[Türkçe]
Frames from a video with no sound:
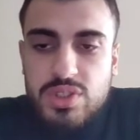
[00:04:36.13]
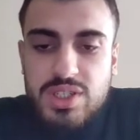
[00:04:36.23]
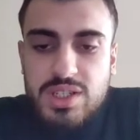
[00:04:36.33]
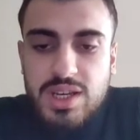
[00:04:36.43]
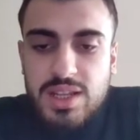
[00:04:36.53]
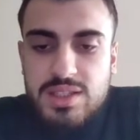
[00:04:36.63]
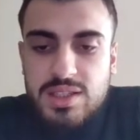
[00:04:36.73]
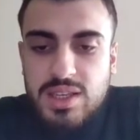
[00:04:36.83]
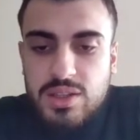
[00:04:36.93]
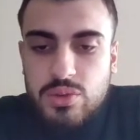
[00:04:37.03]
2'nin
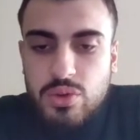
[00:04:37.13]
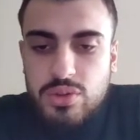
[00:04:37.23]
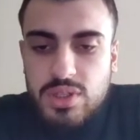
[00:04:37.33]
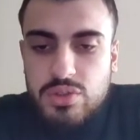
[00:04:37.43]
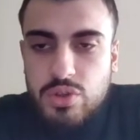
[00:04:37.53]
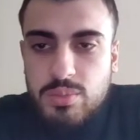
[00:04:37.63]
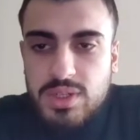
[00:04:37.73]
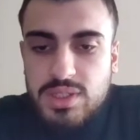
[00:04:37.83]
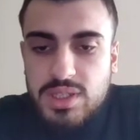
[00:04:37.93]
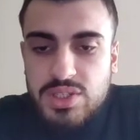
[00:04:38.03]
karesi direkt 4 yazıyorum
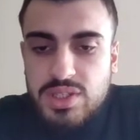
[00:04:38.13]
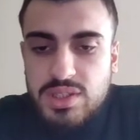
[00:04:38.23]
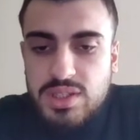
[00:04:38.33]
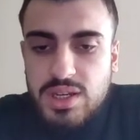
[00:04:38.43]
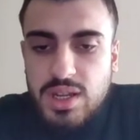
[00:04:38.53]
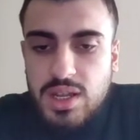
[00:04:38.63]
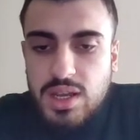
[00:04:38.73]
artık eşittir.